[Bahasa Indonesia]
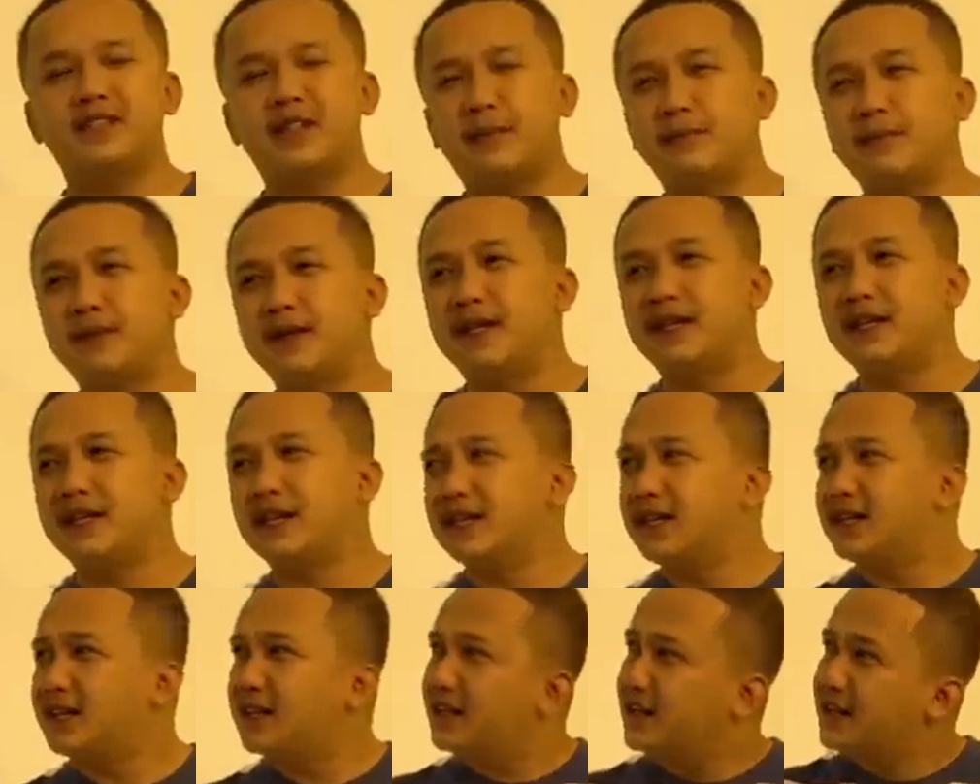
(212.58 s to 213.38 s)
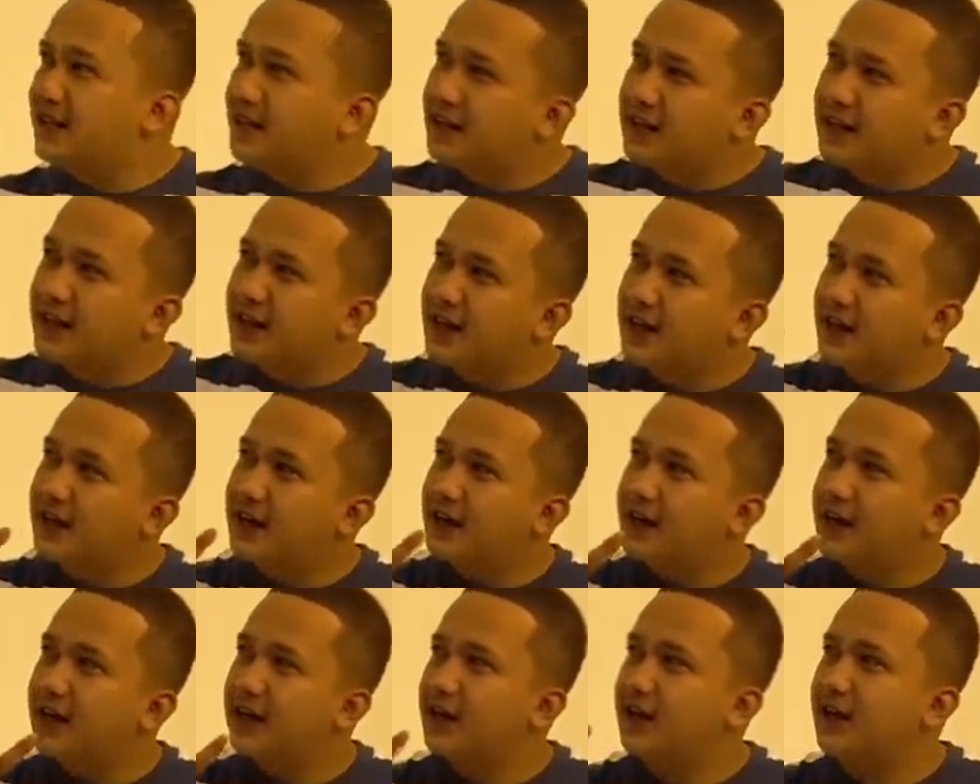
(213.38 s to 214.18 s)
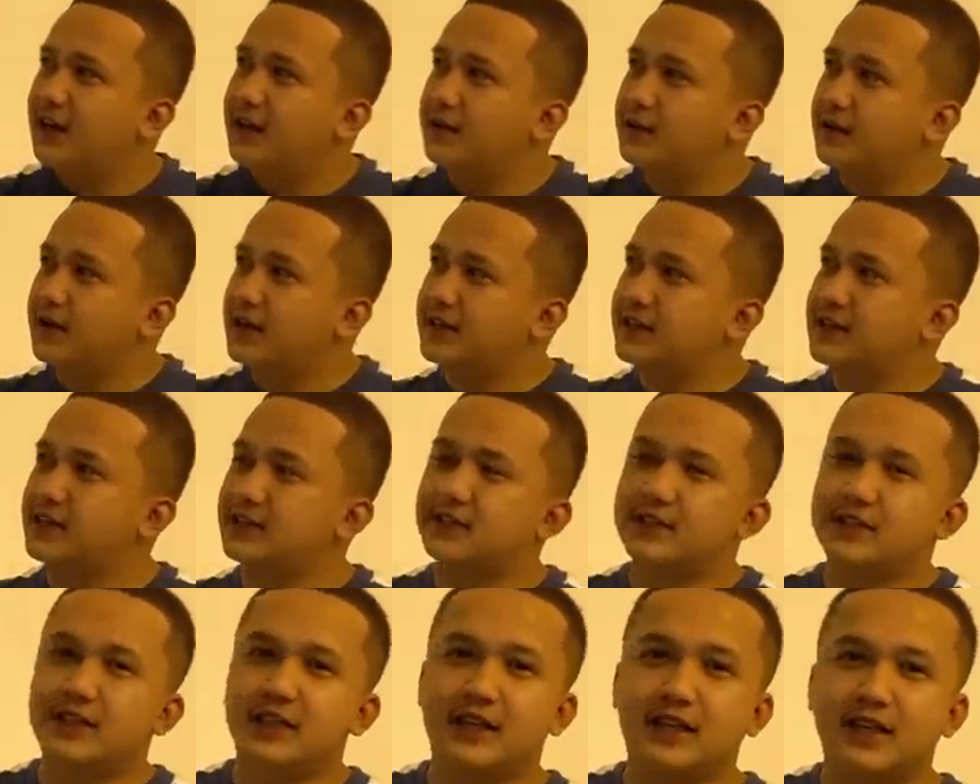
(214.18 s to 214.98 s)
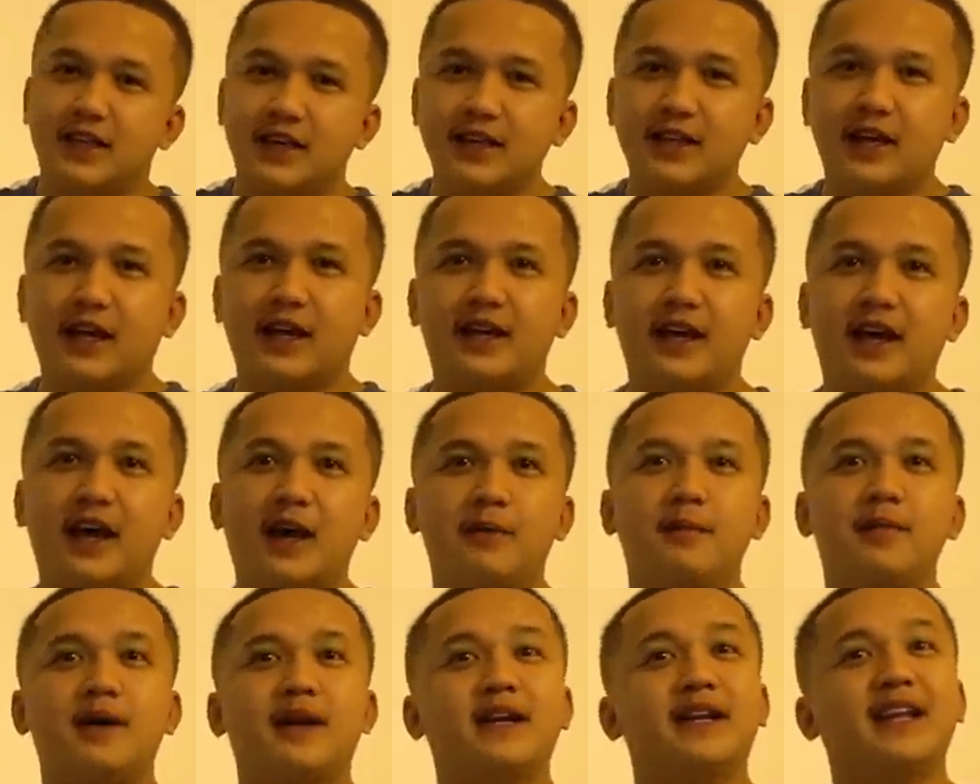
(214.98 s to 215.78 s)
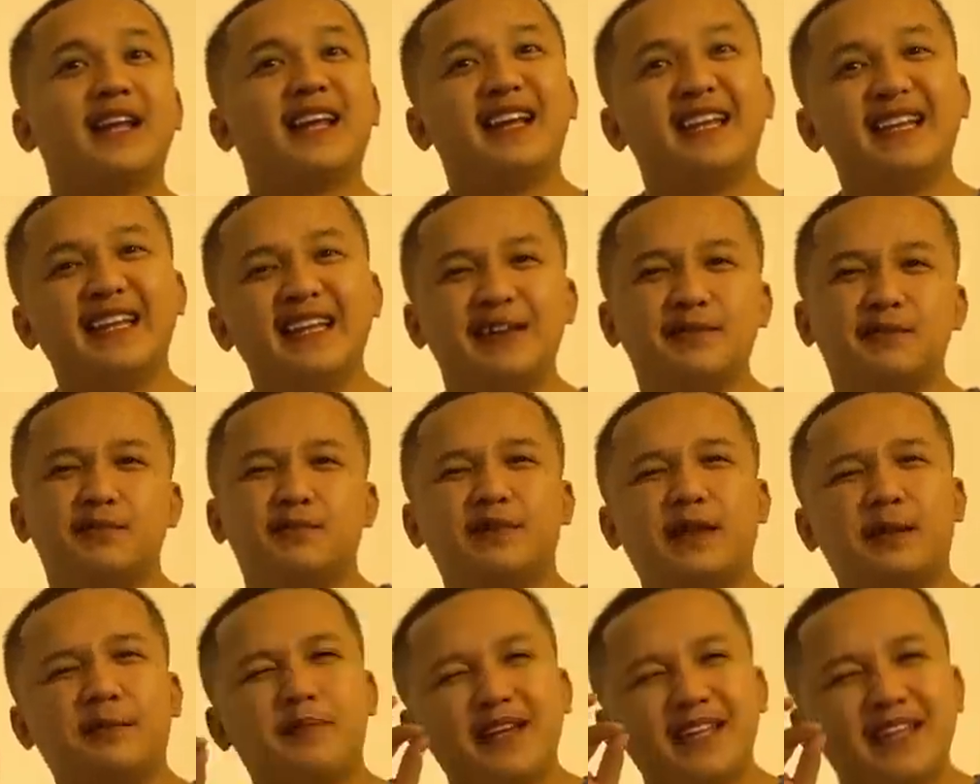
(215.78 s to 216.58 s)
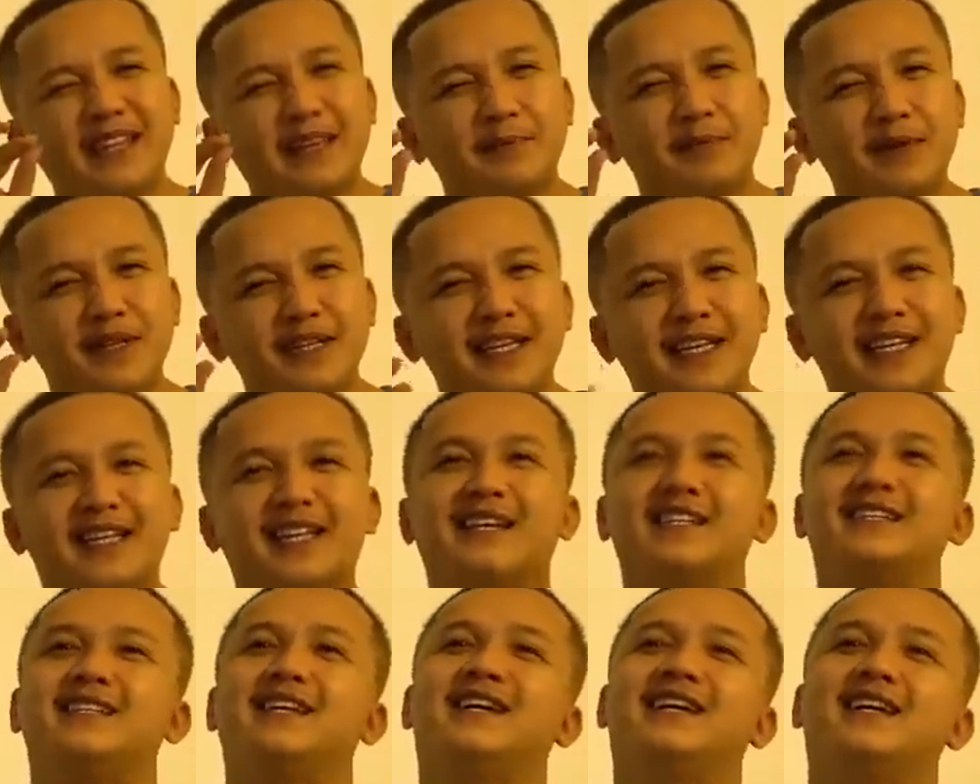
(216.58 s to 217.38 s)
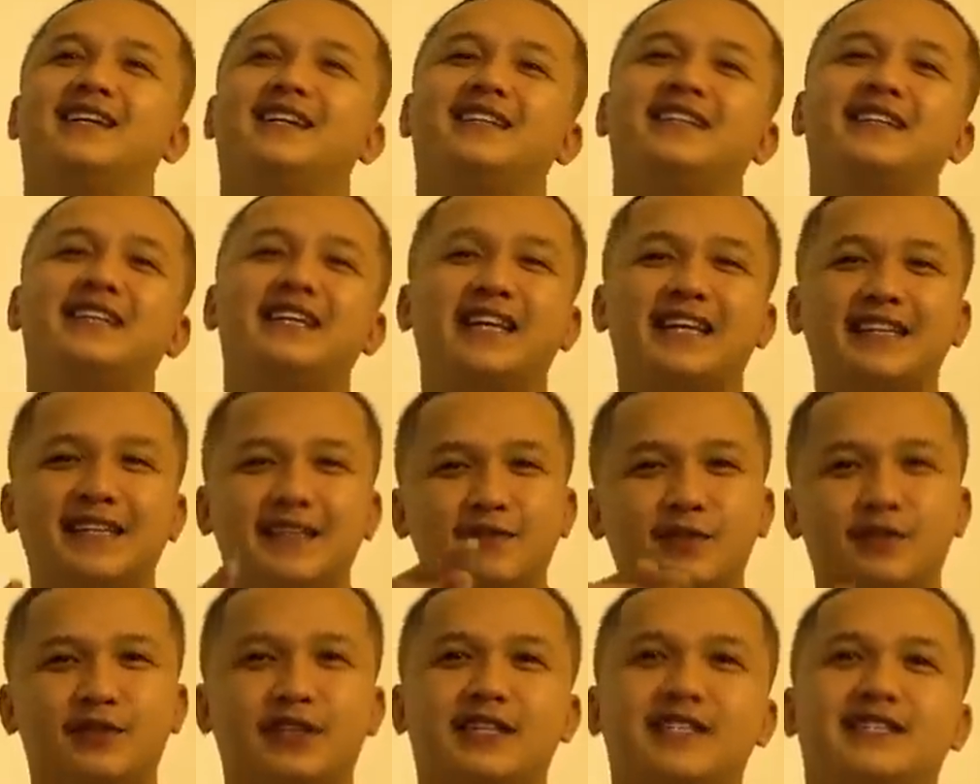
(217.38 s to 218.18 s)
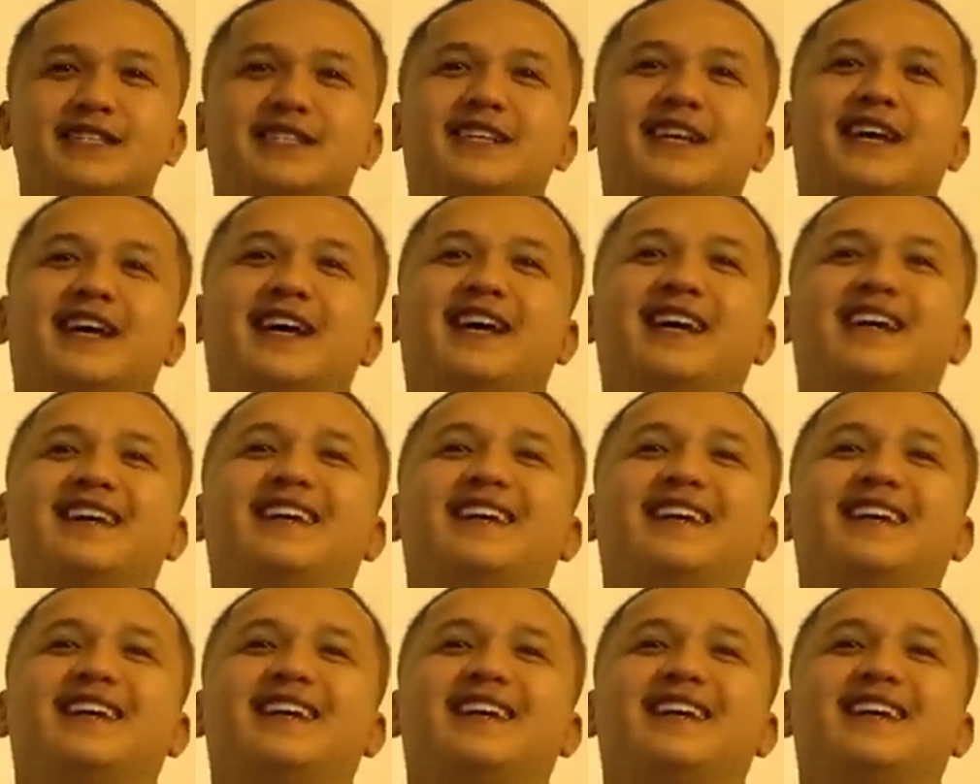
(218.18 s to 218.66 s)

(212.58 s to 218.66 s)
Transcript: sambil uh, geser sedikit ada kamar Nelly tapi ngintipnya dikit aja nanti dilihatin footage-nya